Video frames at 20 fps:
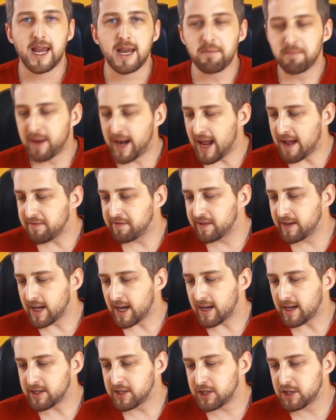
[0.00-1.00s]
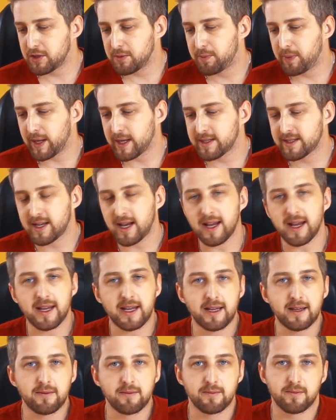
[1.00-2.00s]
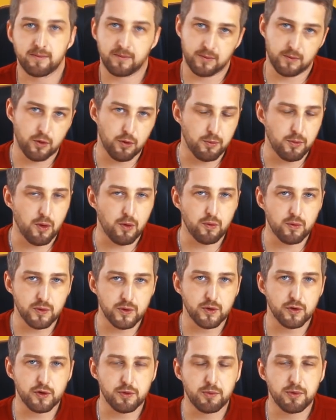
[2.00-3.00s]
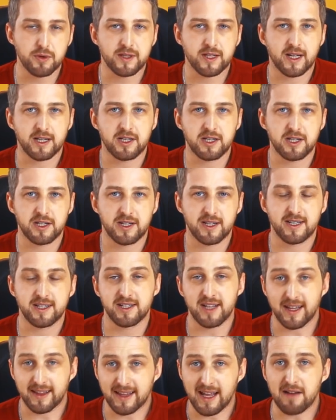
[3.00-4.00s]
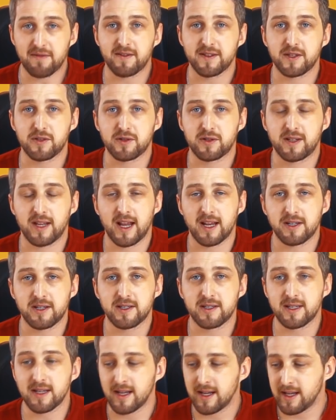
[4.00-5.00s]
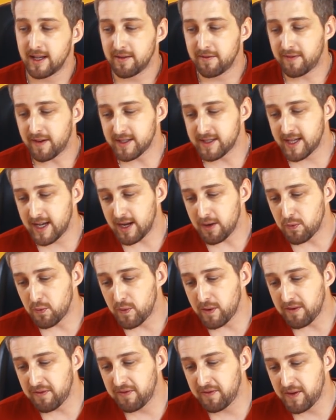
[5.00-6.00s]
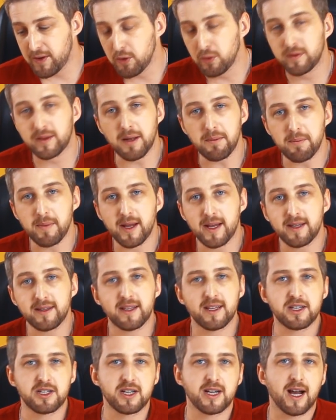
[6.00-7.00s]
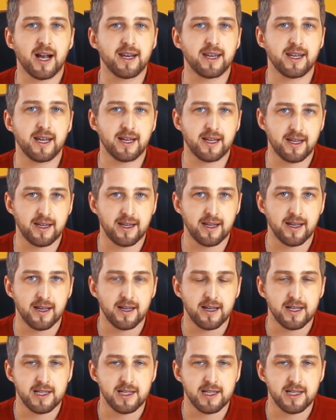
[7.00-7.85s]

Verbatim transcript: Em breve a gente pensa em, como alguns notebooks que a gente já está fazendo os testes, fazer review também deste carinha aqui.